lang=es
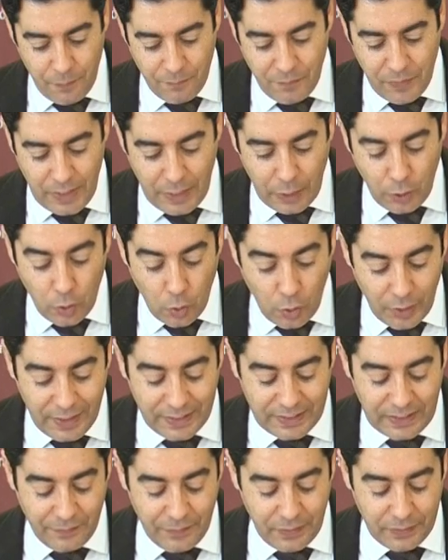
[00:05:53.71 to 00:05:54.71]
Miren,
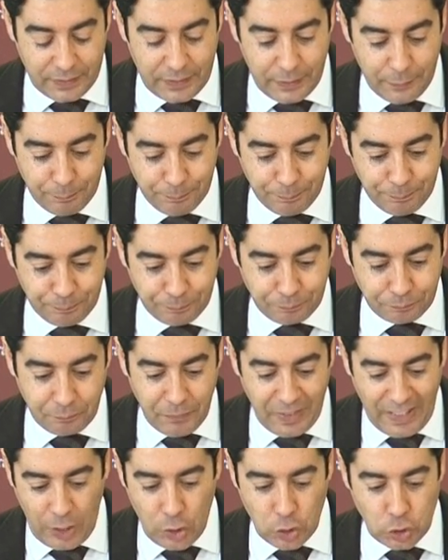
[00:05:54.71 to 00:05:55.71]
concretamente,
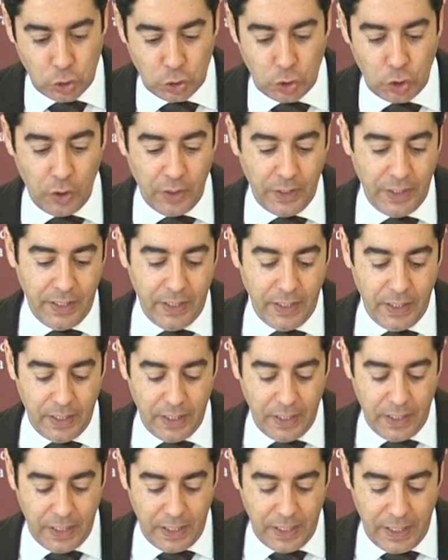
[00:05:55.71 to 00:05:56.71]
para nosotros
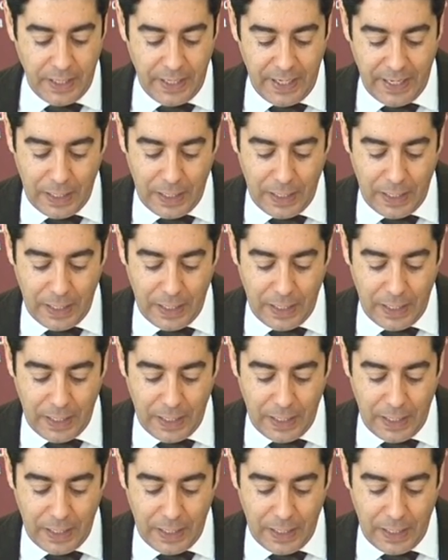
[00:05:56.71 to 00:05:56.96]
eh,